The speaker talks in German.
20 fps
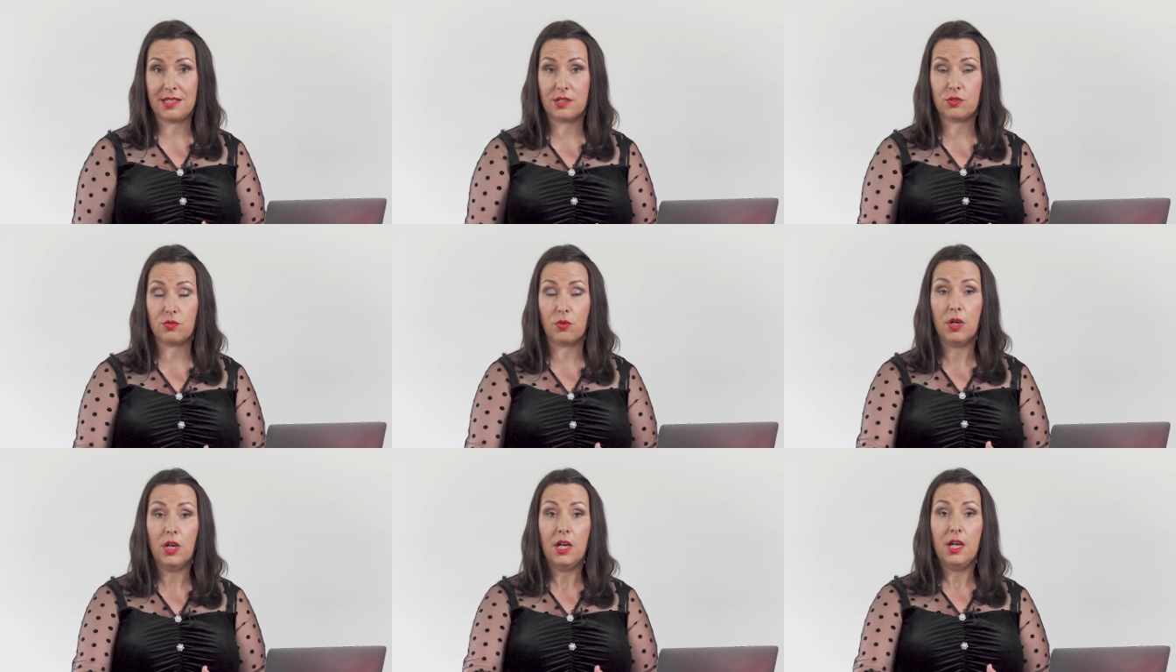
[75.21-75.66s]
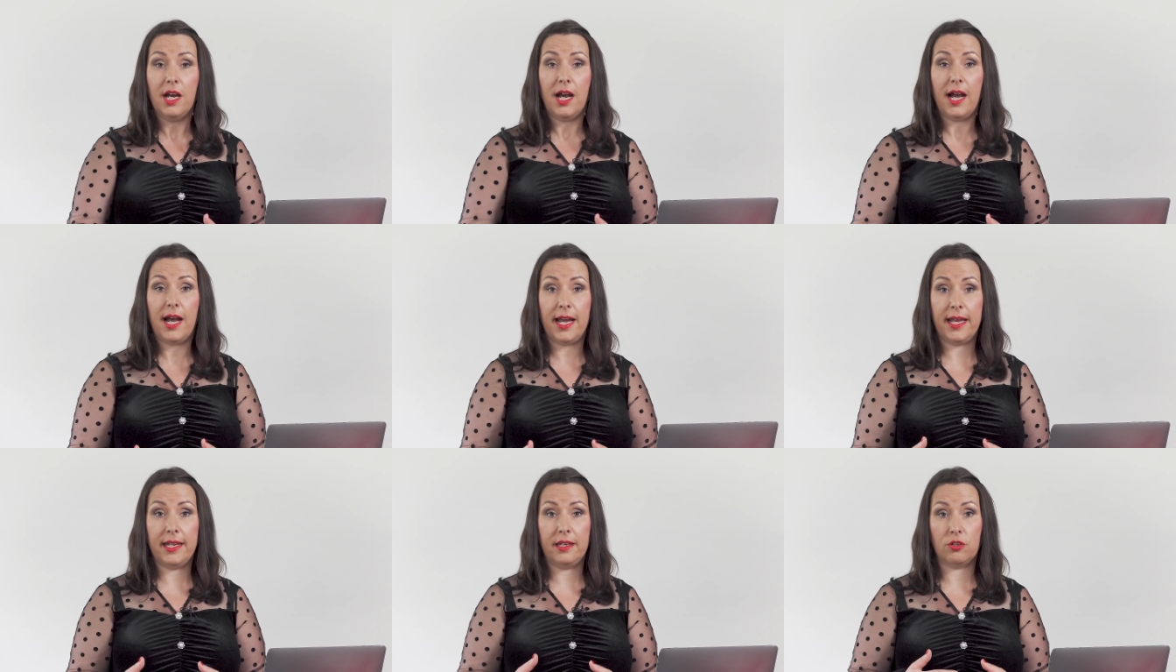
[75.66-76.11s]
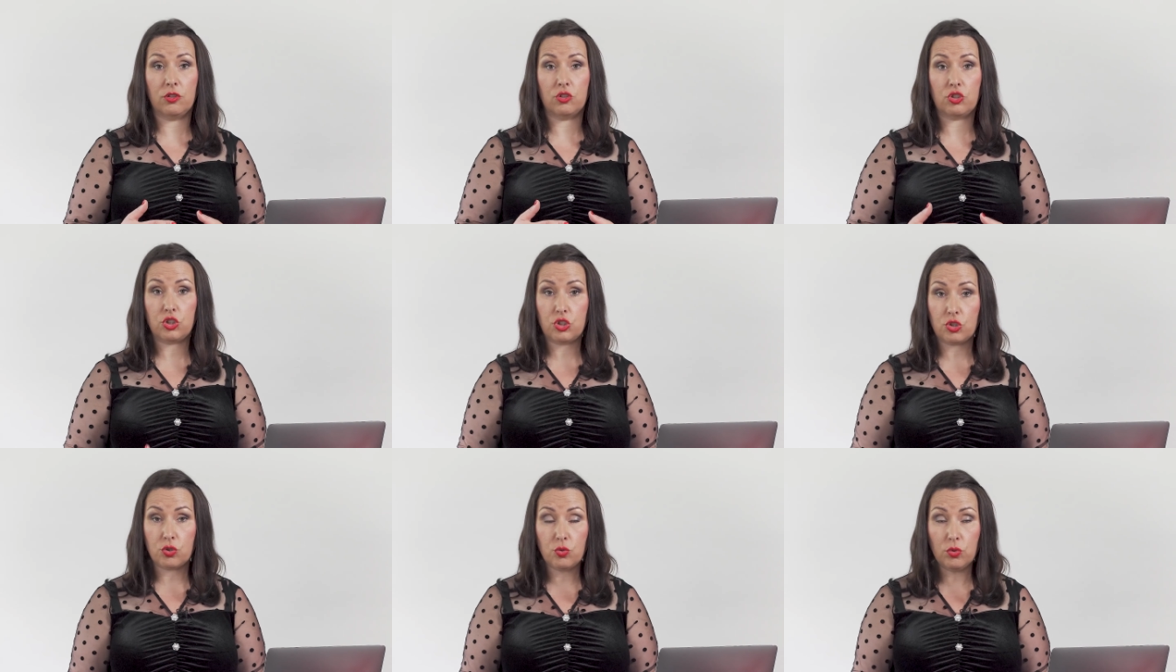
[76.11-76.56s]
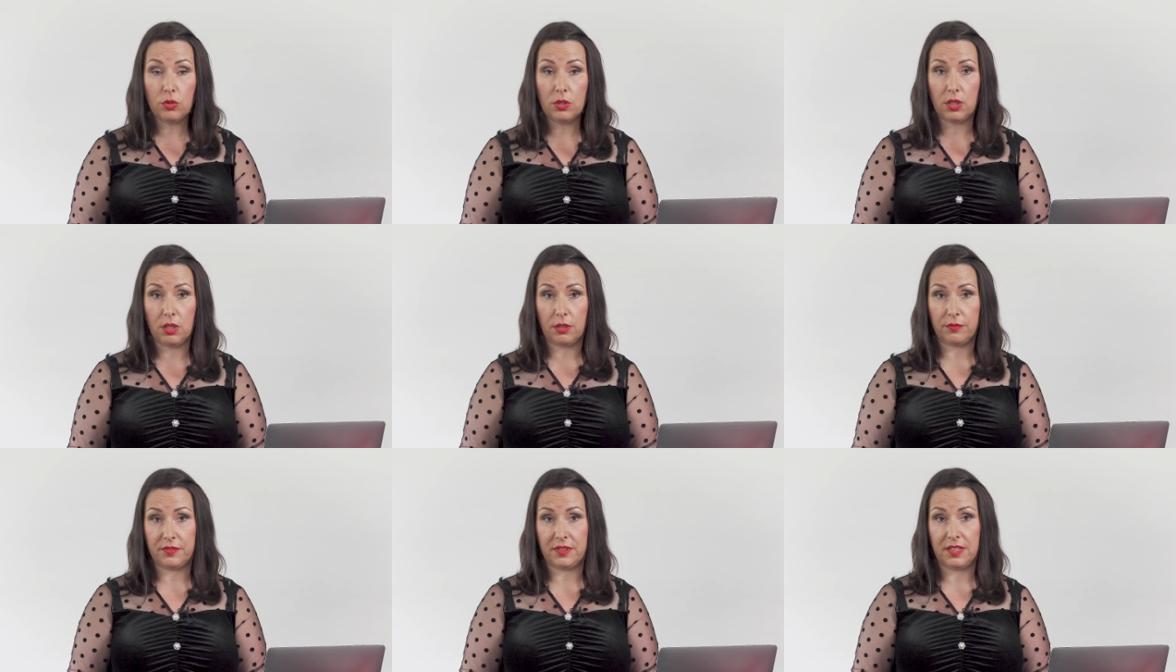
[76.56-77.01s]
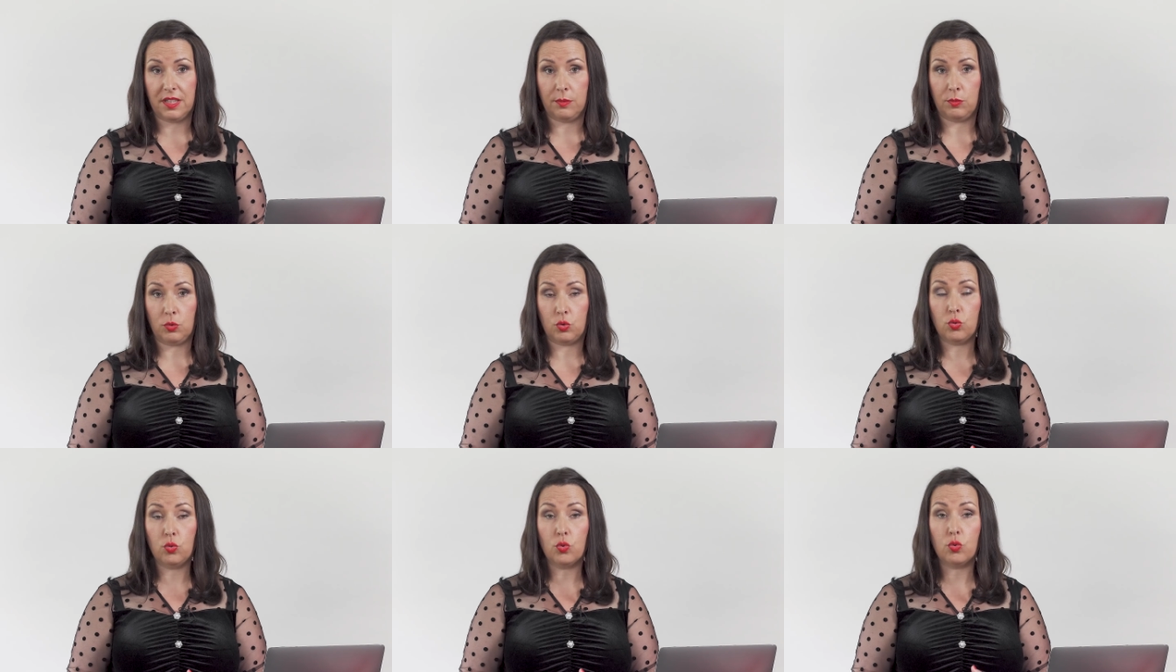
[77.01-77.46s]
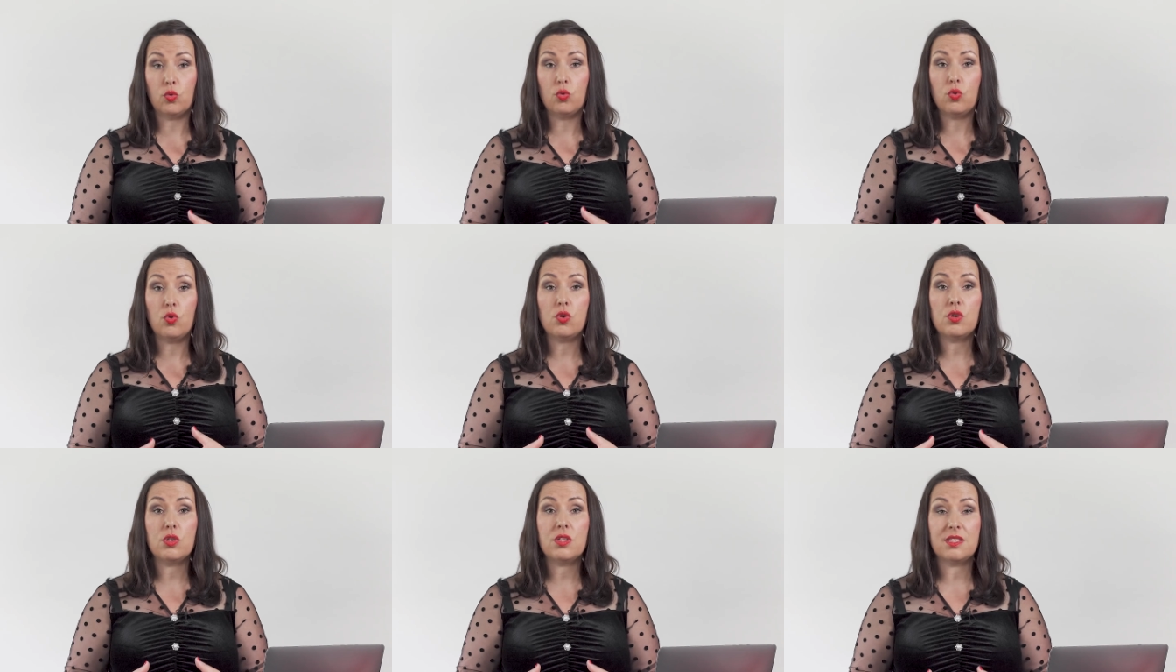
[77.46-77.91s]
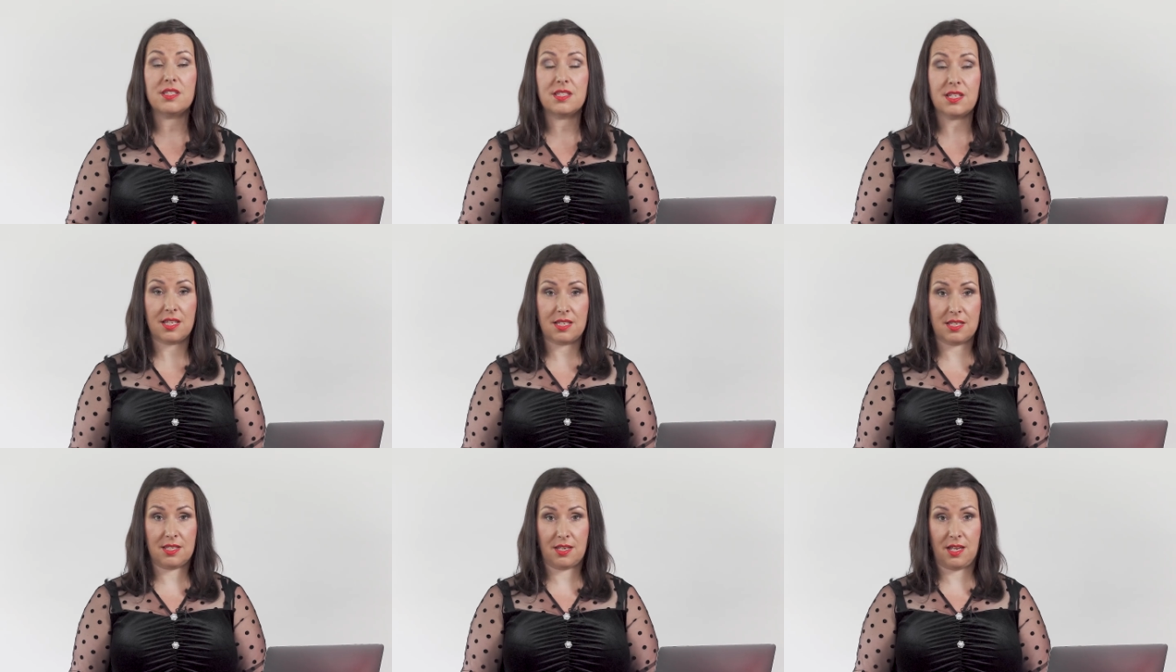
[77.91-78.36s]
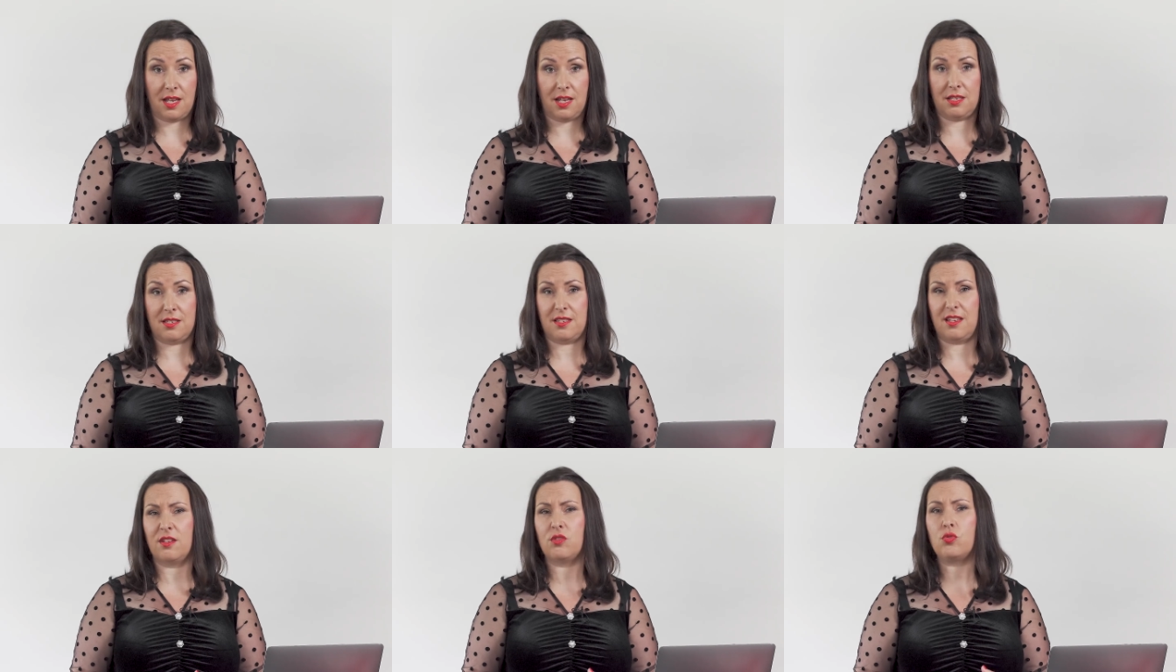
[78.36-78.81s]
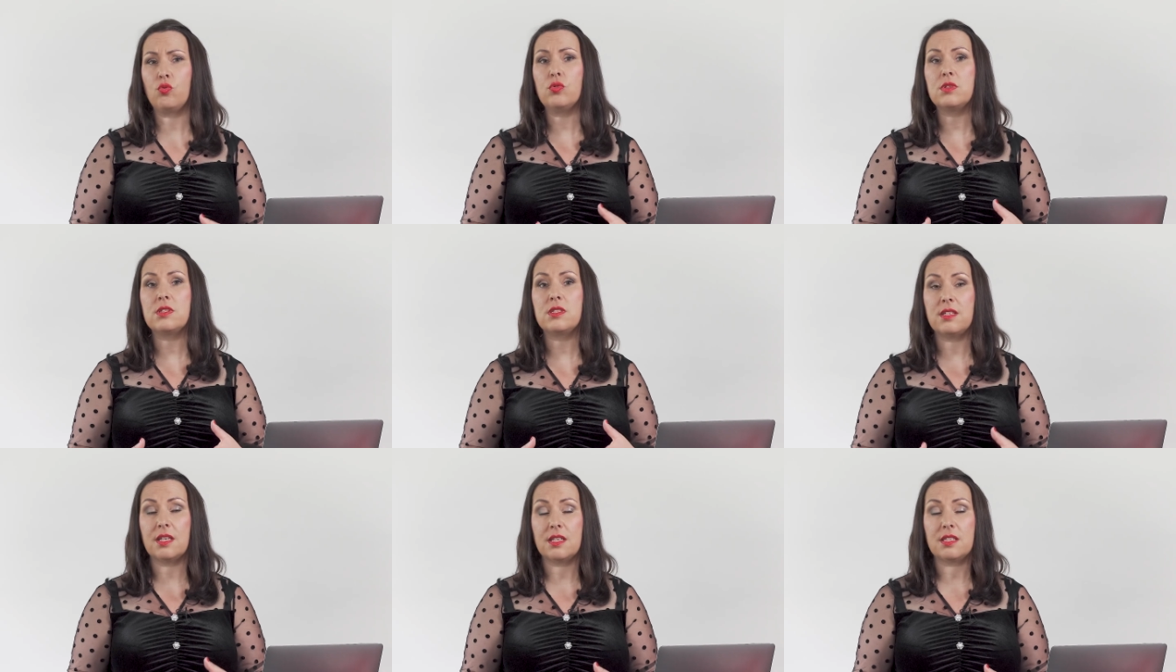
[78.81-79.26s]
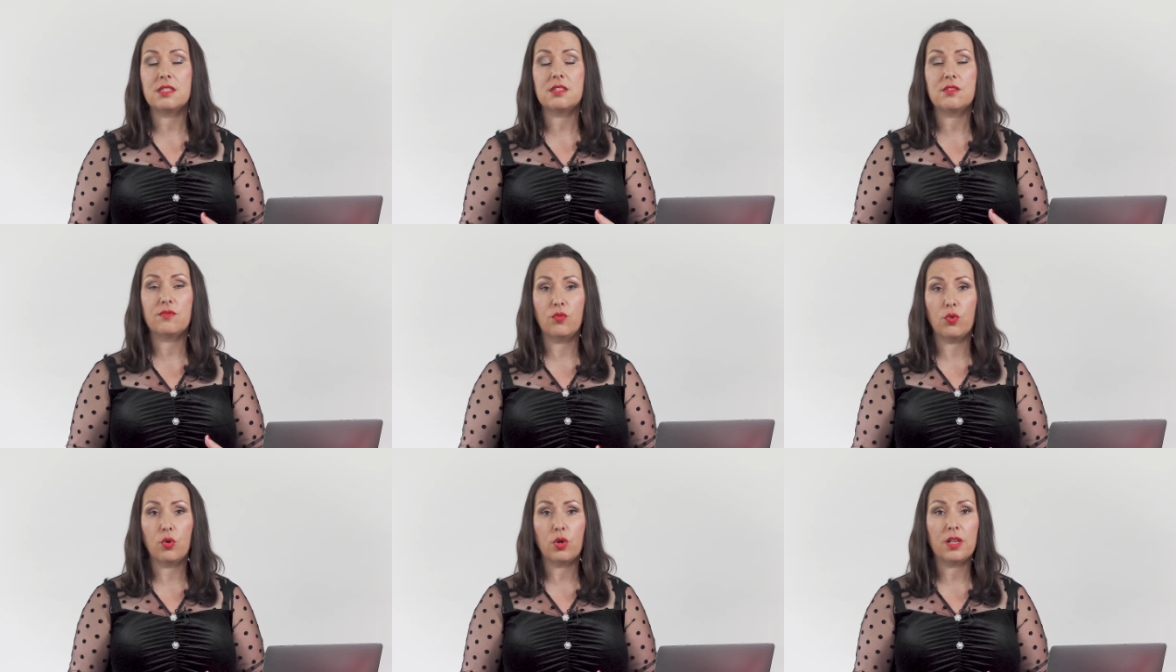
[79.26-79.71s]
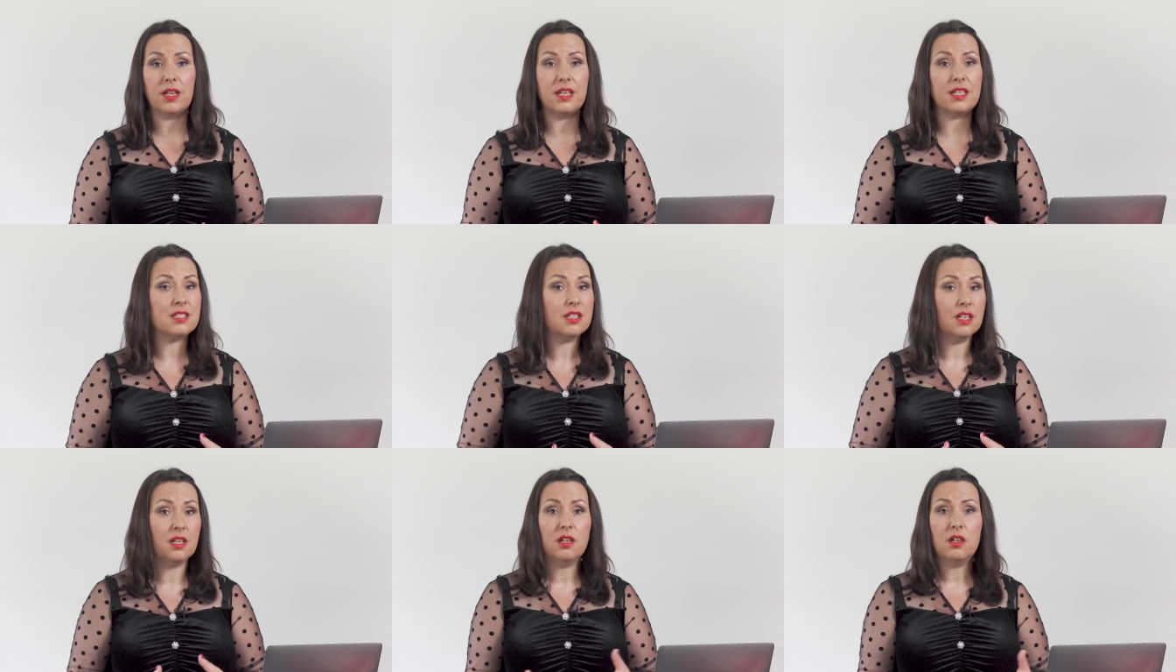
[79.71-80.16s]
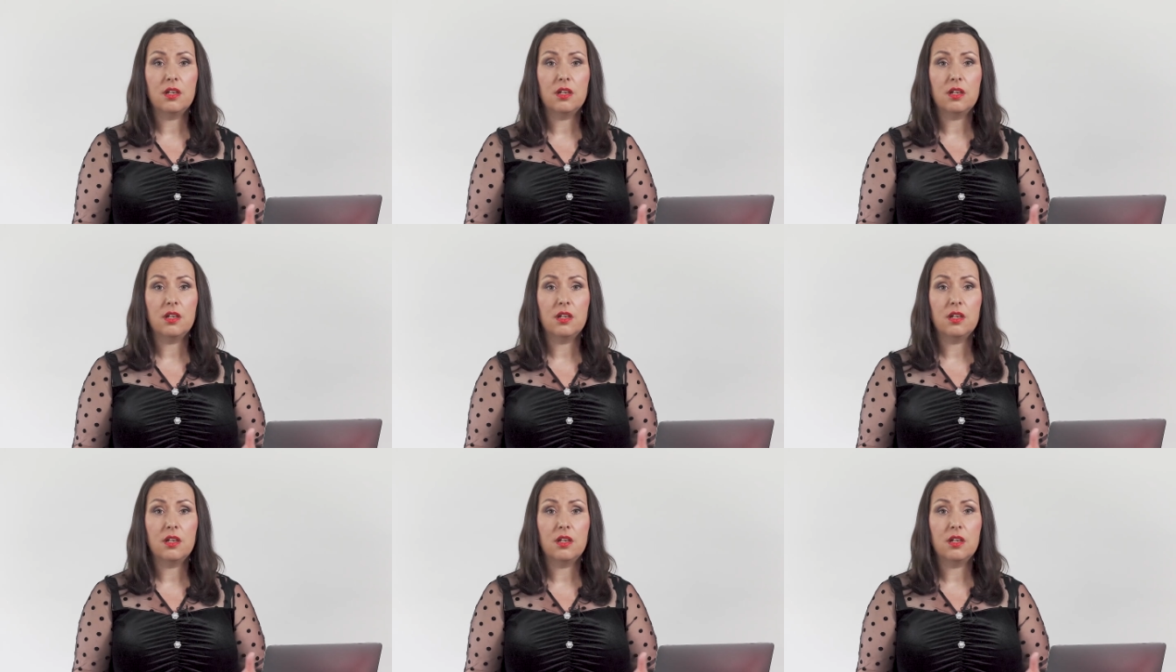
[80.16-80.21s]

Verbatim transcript: also einen Stuhl, auf dem du gut sitzen kannst, denn du sitzt wirklich,